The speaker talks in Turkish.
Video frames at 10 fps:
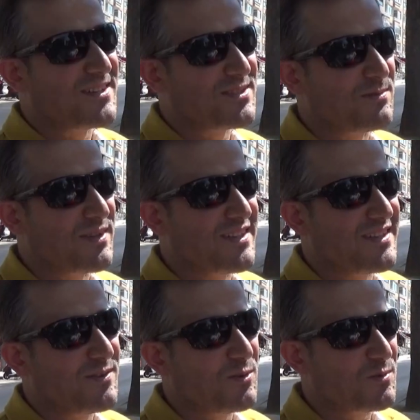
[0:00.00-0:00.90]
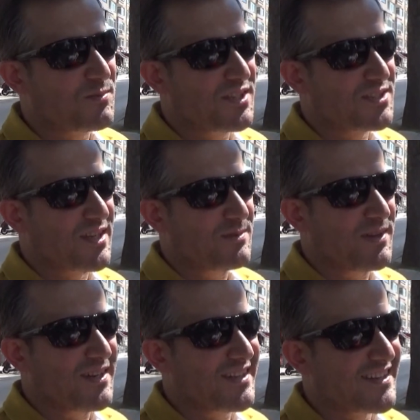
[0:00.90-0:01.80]
Akşamları oğlum geç
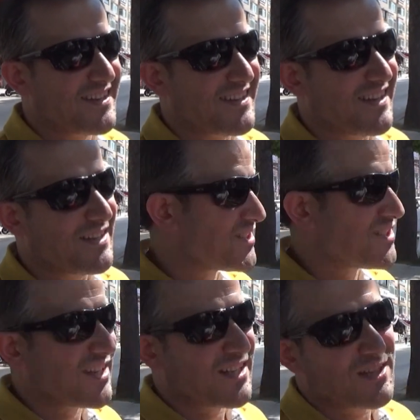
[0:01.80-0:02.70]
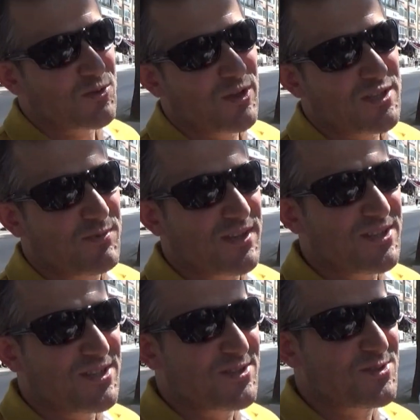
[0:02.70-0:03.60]
gelme, erken gel, dışarıda dolaşmayın
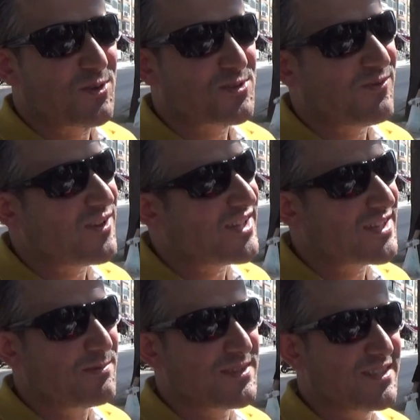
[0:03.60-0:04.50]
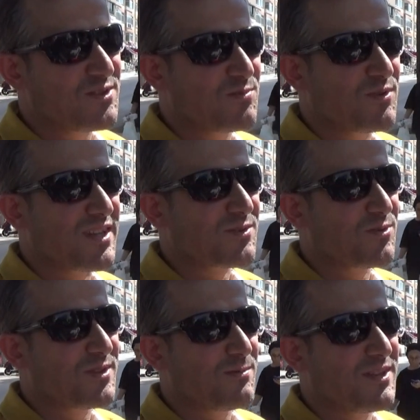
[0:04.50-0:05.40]
işiniz yoksa falan gibisine cümleler
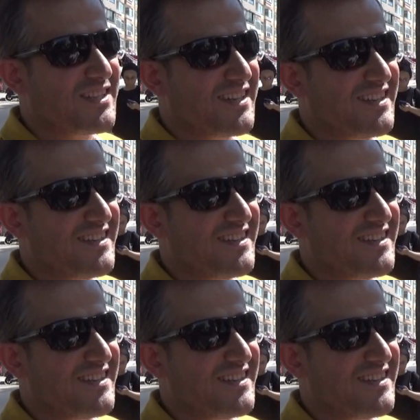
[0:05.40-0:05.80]
kullanabilir yani.